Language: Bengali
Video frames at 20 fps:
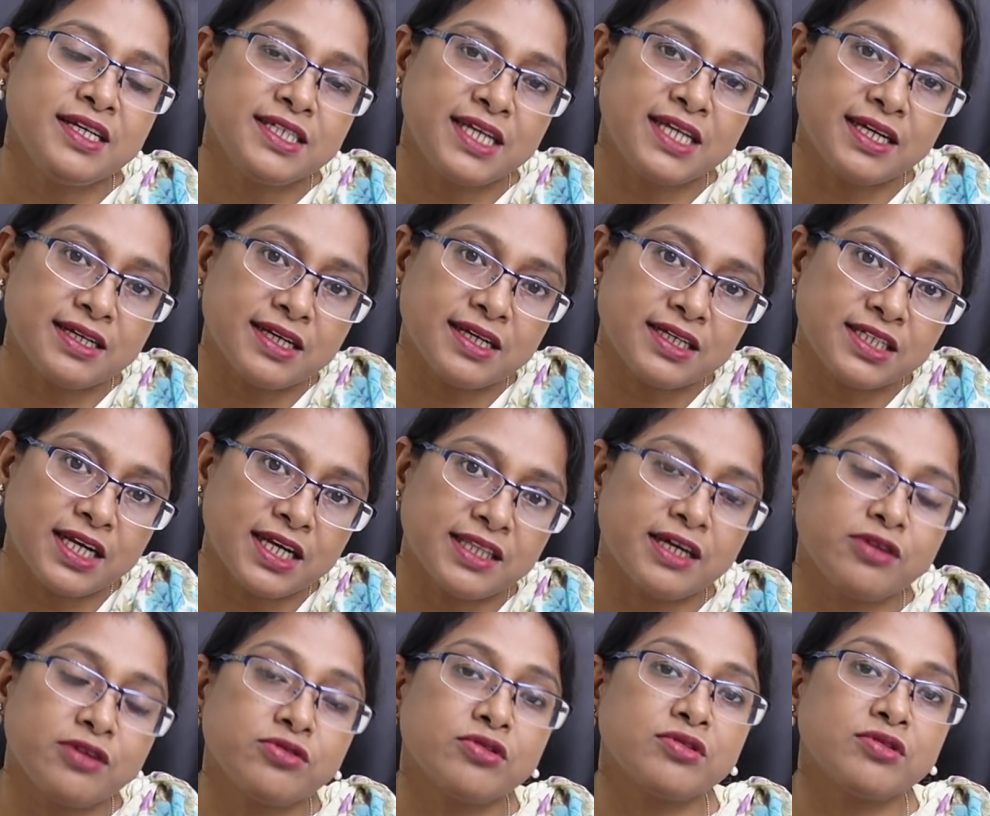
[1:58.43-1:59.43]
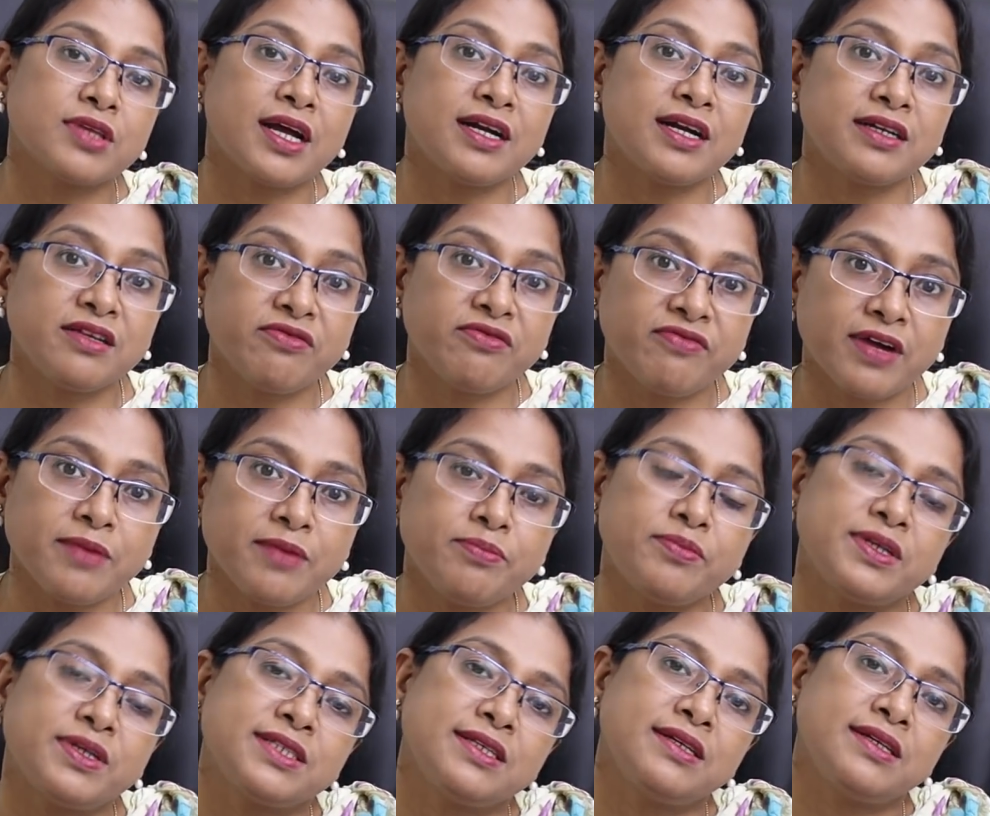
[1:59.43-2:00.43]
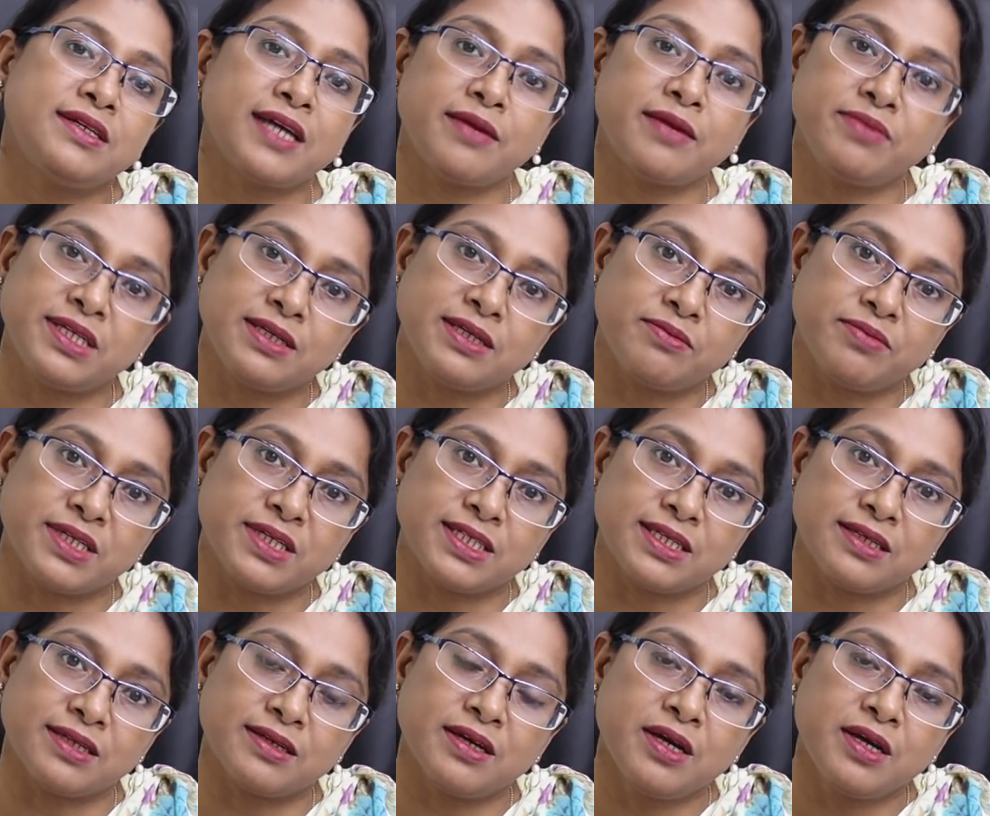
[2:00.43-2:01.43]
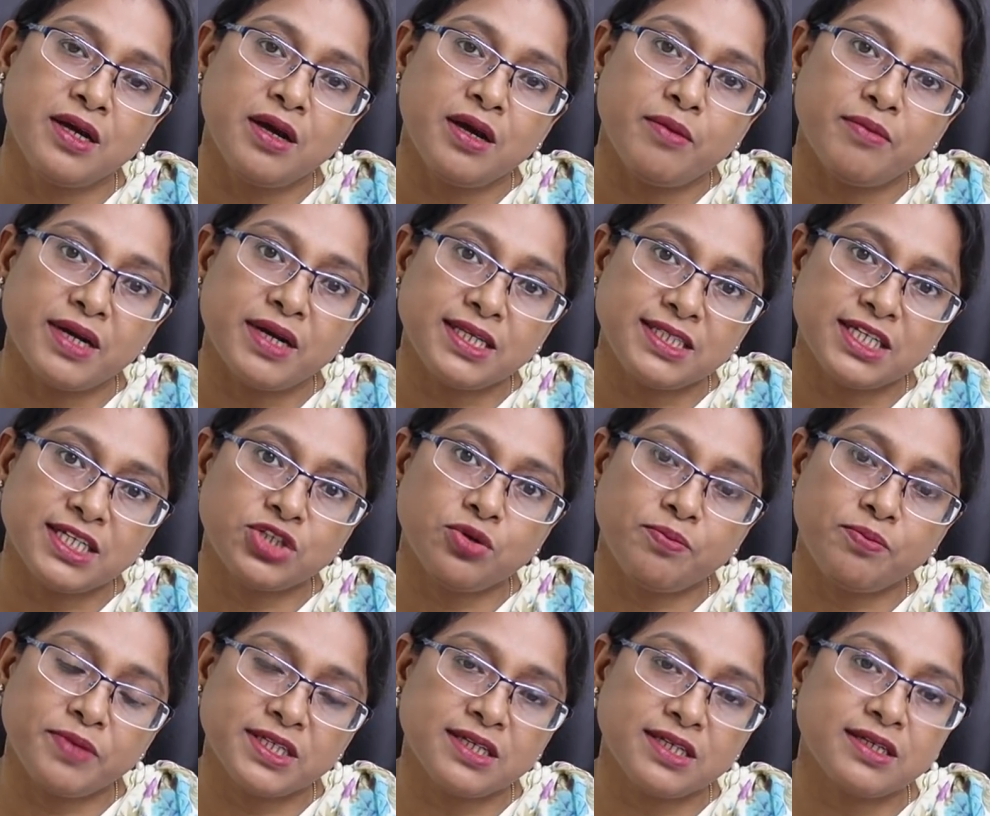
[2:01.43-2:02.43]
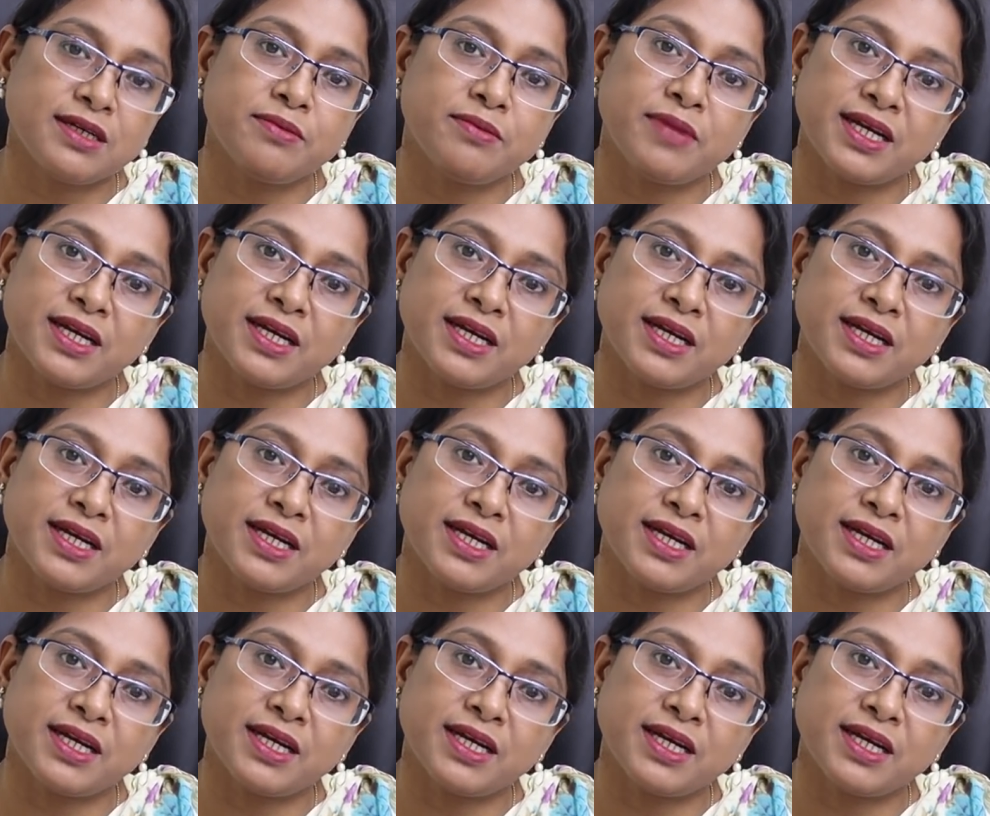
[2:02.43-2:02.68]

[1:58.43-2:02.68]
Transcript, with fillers: সেটা সাধারণত থার্টি ফাইভ পার্সেন্ট ডায়াবেটিক পেশেন্ট মানে যেসব পেশেন্টরা